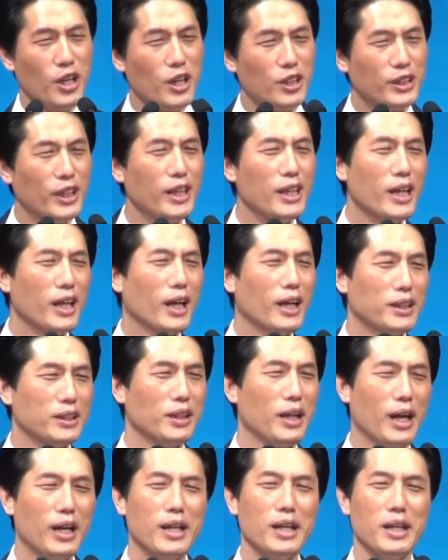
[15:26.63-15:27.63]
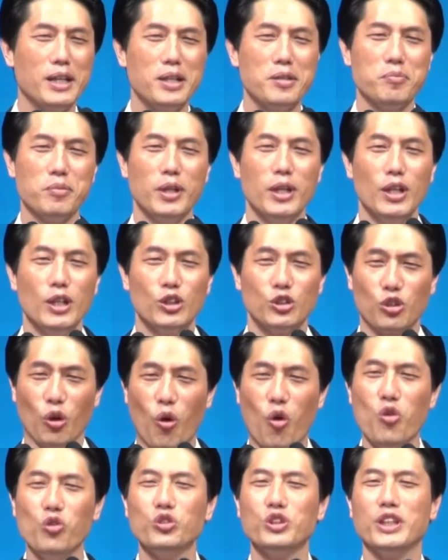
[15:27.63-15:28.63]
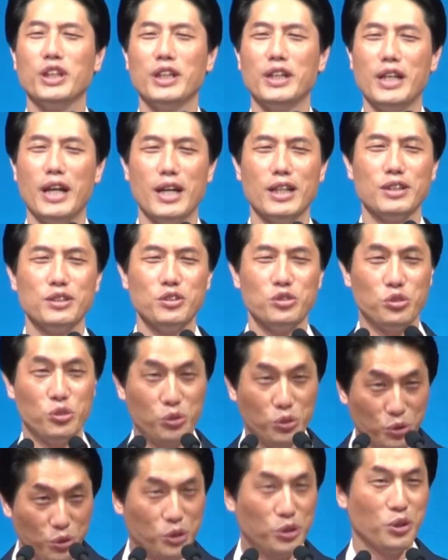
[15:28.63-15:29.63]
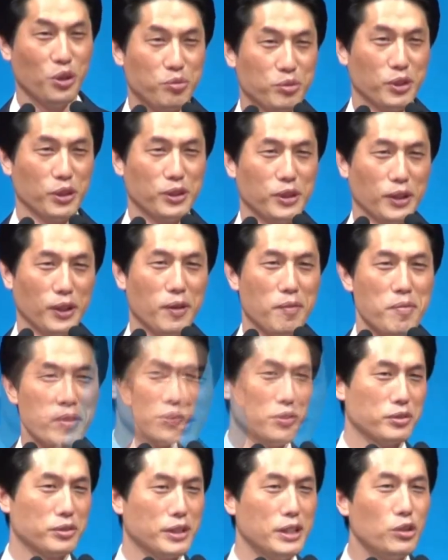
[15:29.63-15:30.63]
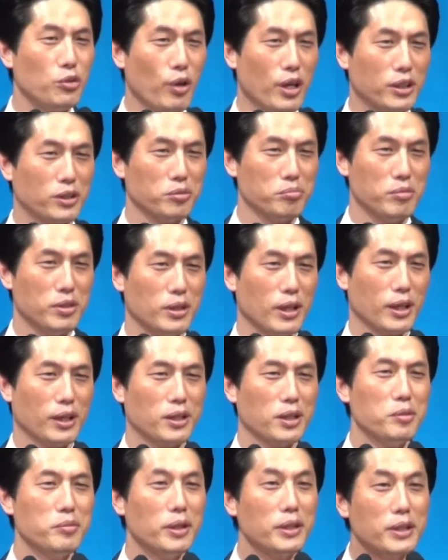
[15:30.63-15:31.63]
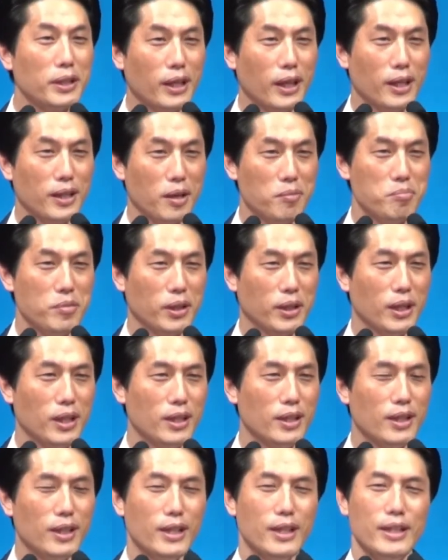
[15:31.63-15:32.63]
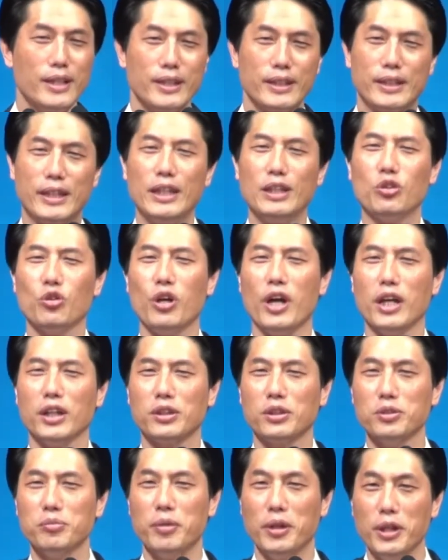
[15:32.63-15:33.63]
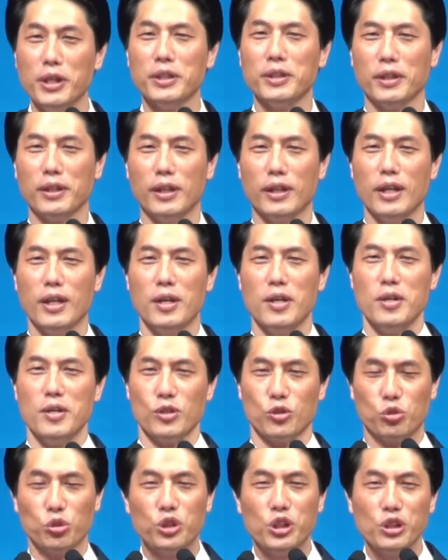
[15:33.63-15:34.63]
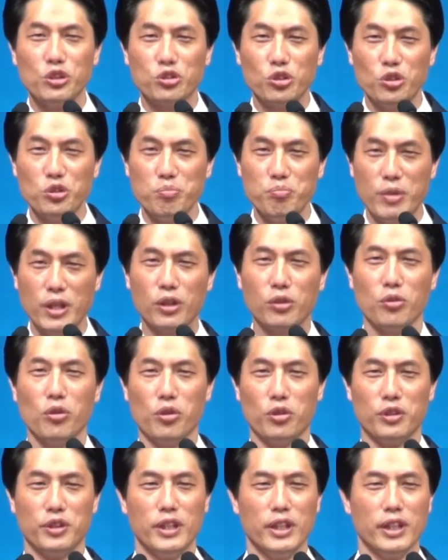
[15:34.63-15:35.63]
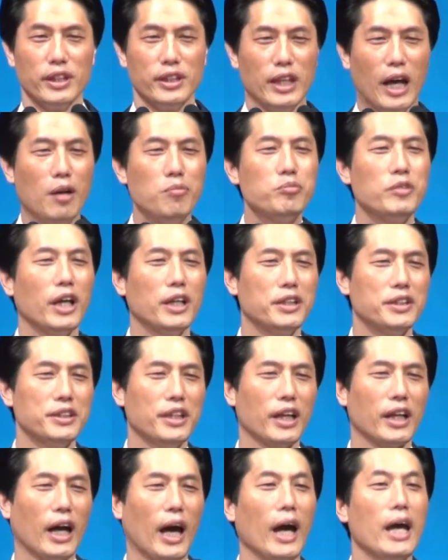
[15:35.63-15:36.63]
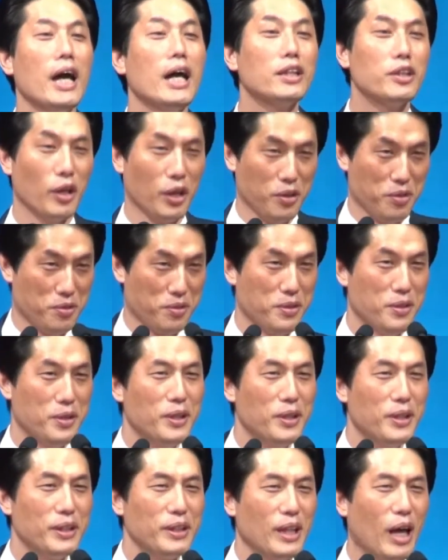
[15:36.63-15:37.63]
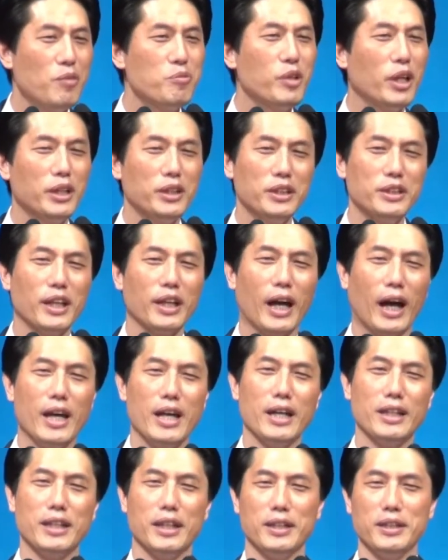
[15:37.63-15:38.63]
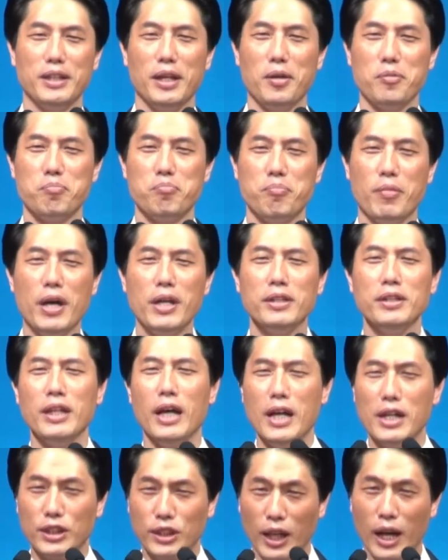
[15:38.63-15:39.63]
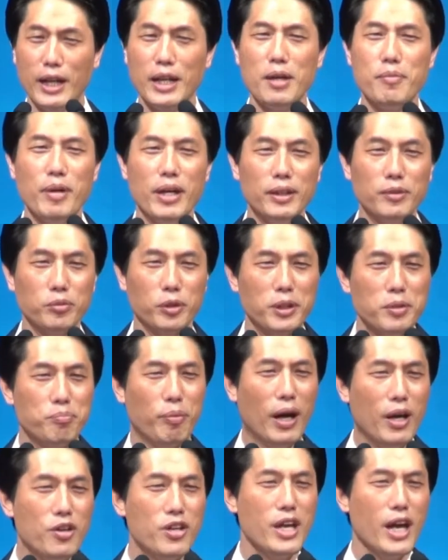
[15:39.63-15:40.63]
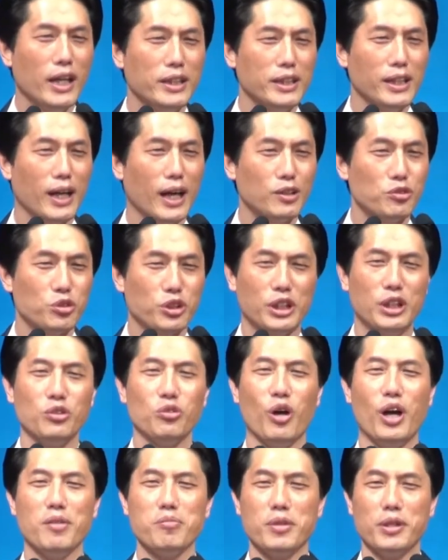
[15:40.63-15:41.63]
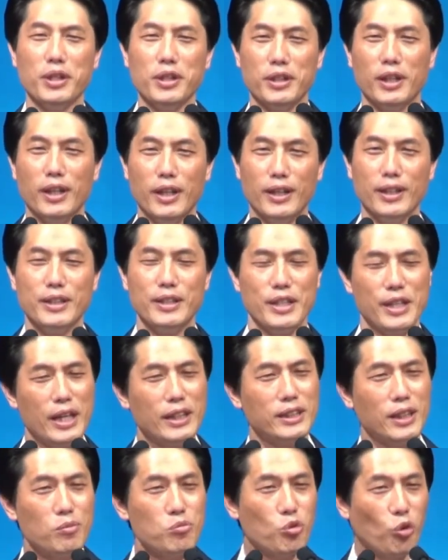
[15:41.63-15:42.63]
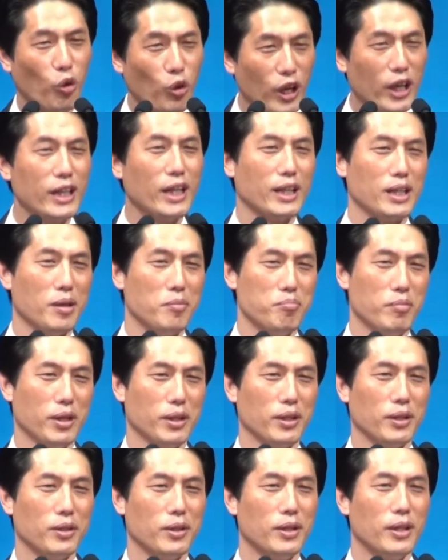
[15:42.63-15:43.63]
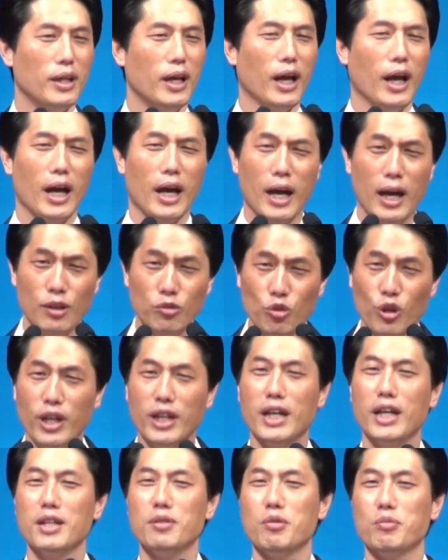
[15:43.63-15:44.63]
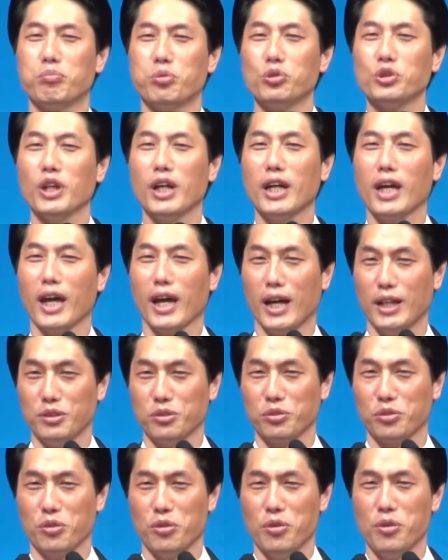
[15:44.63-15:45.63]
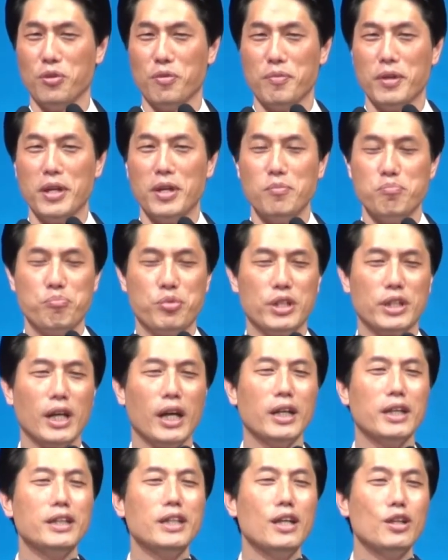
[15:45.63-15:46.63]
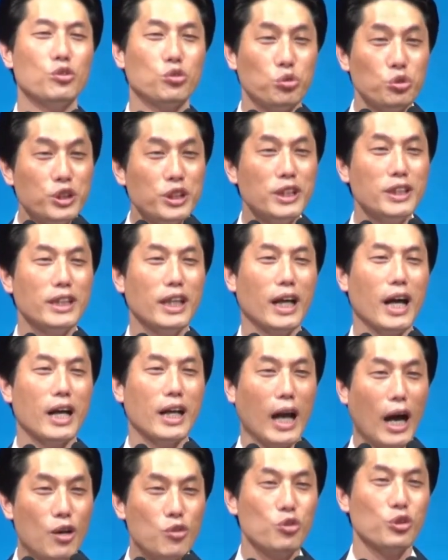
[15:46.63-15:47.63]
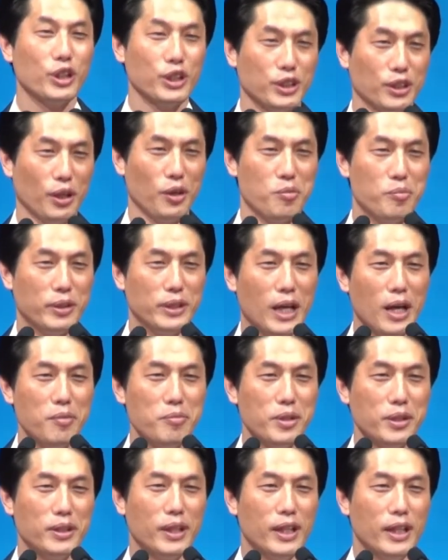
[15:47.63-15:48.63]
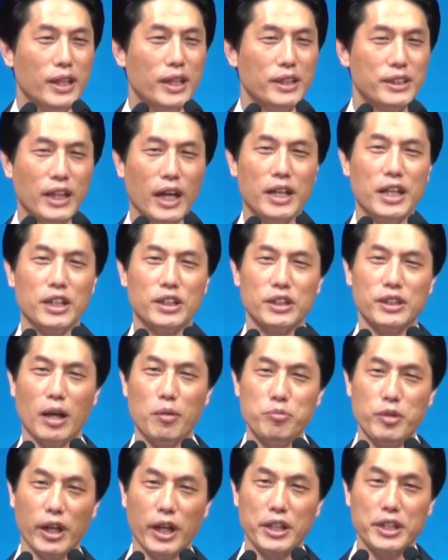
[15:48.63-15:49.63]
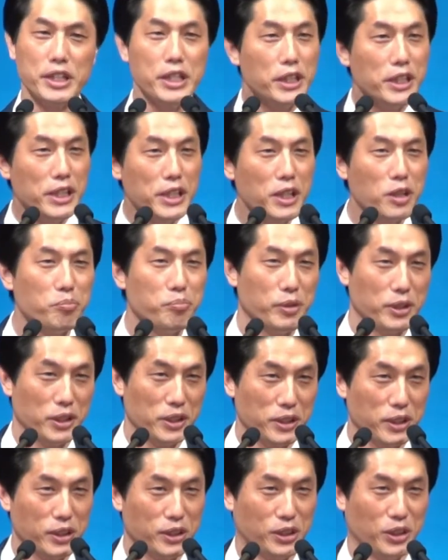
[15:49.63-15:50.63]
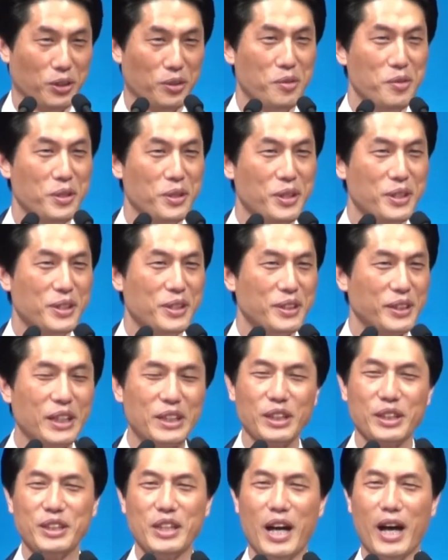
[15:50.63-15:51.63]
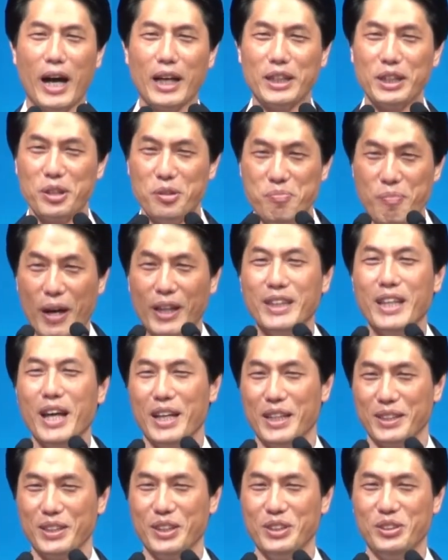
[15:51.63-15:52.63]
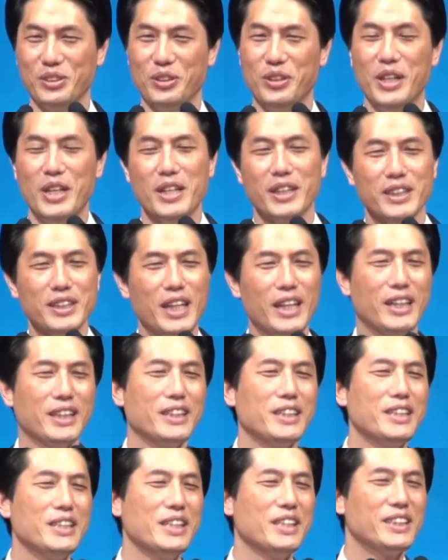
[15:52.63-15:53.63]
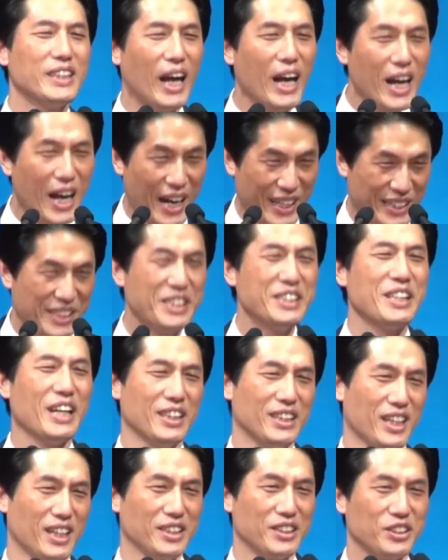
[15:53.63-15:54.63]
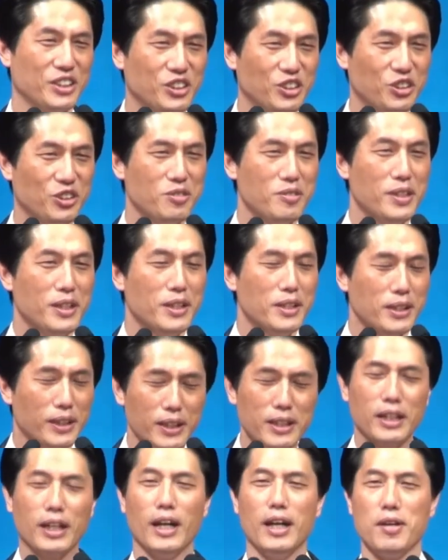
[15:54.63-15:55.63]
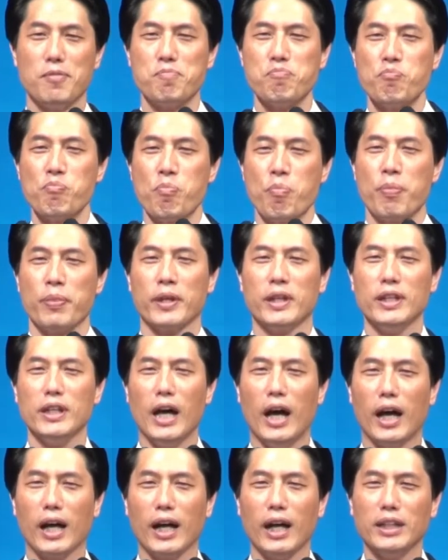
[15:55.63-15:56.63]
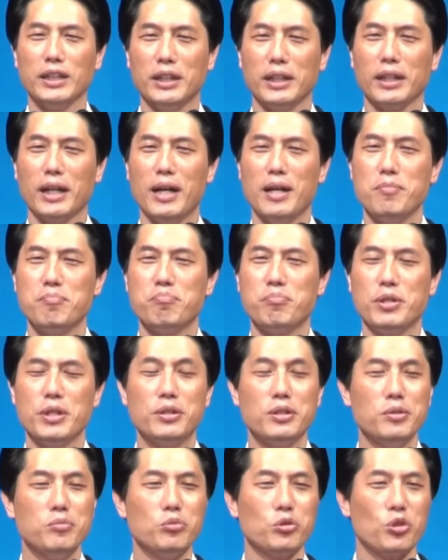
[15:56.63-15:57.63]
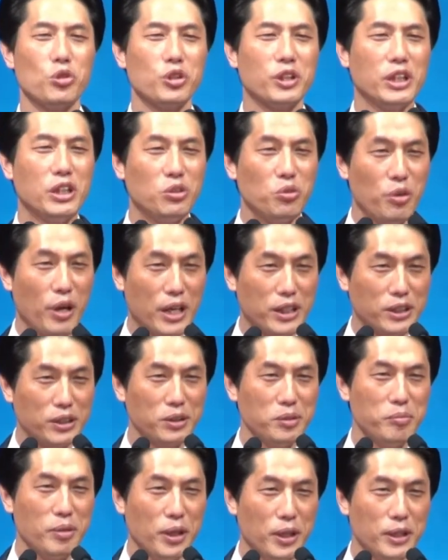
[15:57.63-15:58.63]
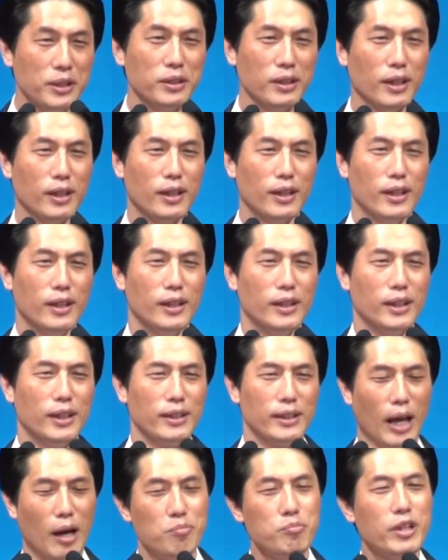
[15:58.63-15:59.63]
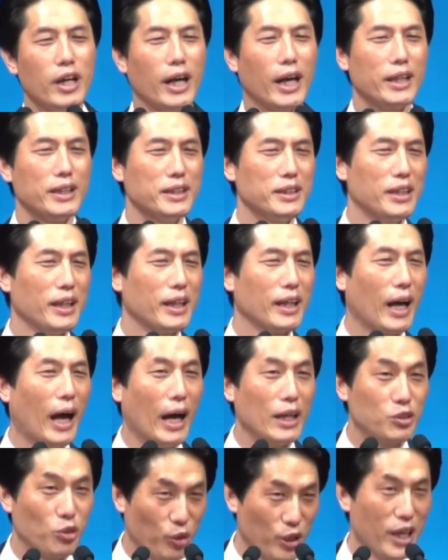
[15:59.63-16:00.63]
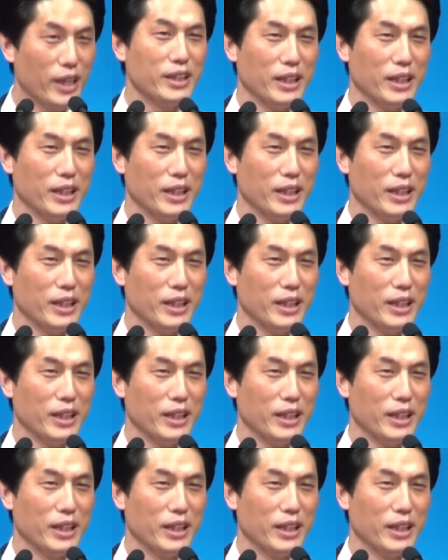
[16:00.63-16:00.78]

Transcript: 산에 가서 하나님 좋은 신랑 주시옵소서 기도했습니다. 그러면 어떻게 해야 됩니까? 기도했으면 주실 줄 믿고 남자 있는데 가야 돼요. 남자 있는데 가야 되는데 맨날 산에만 그 바위에 앉아가지고 기도하면 이게 참 곤란하단 말이에요. 하도 하나님이 불쌍해가지고 비상은혜는 주실 때가 간혹 있어요. 뭐냐 하면 산에서 남자가 길을 잃어버리는 거죠. 그래서 그 아가씨를 만나는 거죠. 근데 그런 일은 장 안 일어난다는 거죠. 그러니까 그 아가씨가 믿음으로 기도했으면 남자가 있는데 가줘야